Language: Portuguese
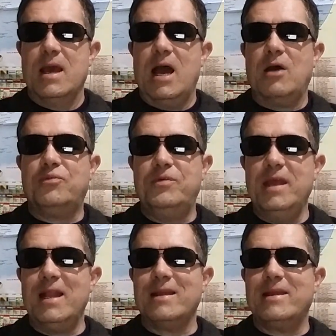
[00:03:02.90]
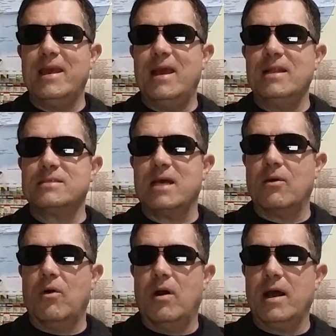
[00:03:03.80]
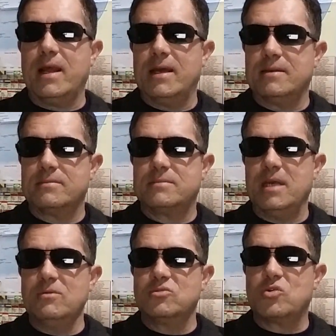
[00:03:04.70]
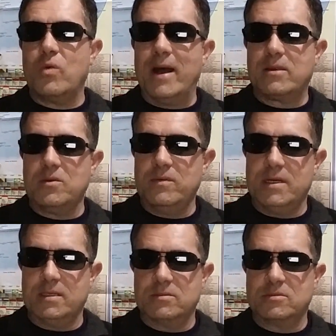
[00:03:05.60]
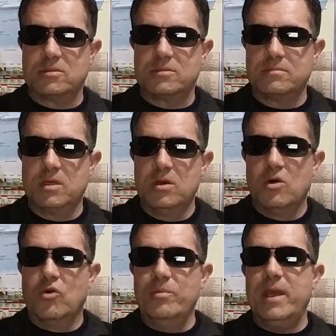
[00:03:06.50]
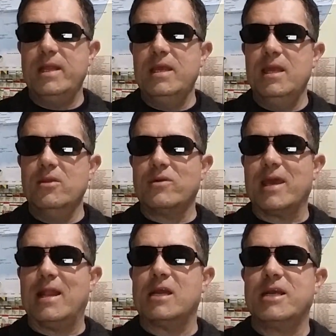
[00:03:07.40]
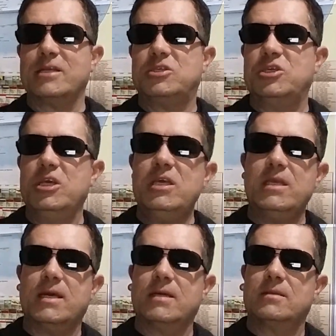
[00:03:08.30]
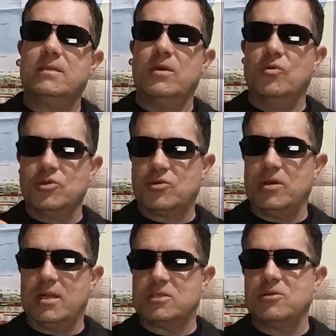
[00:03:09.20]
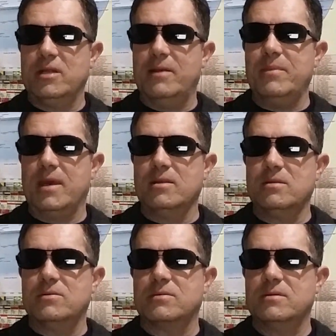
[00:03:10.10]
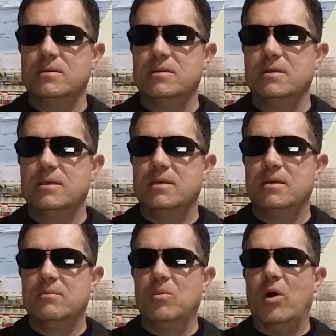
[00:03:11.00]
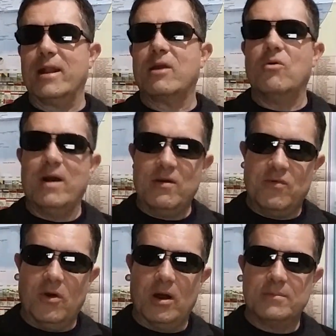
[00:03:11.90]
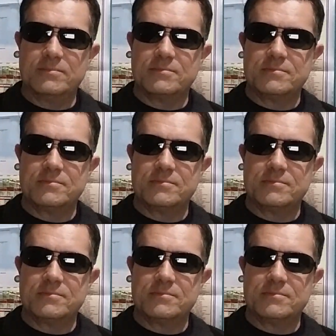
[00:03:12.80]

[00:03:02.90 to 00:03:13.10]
A filha deles agora tem uns quatro anos. O menino que ela já tinha de outro relacionamento mora com a avó.